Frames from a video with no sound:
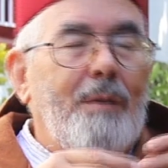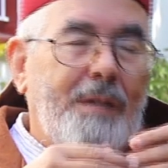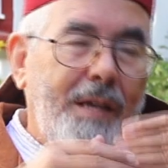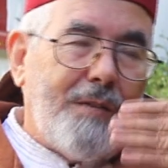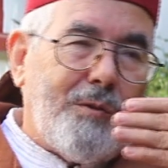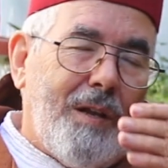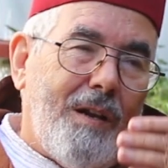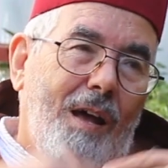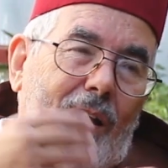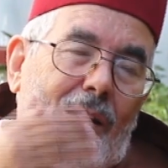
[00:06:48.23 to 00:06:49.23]

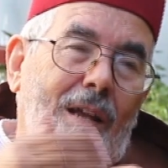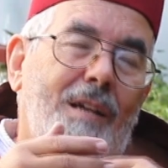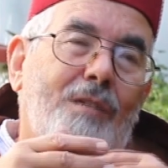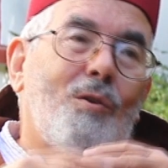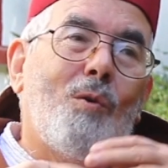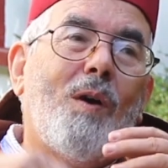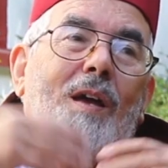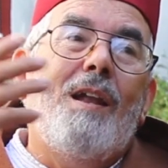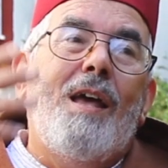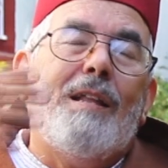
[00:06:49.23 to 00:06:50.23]
سيتطرق لان شنو هو
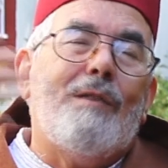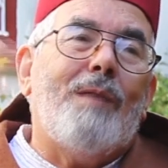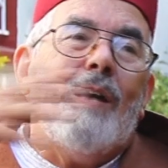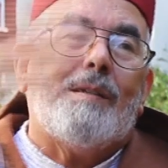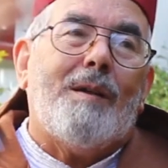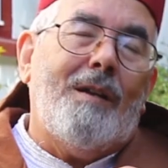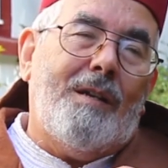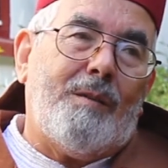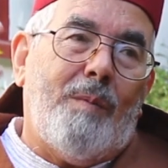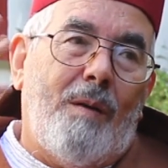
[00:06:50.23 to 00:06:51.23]
كان الهدف
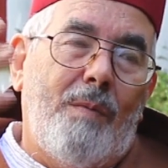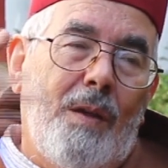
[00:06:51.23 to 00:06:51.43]
الاسمى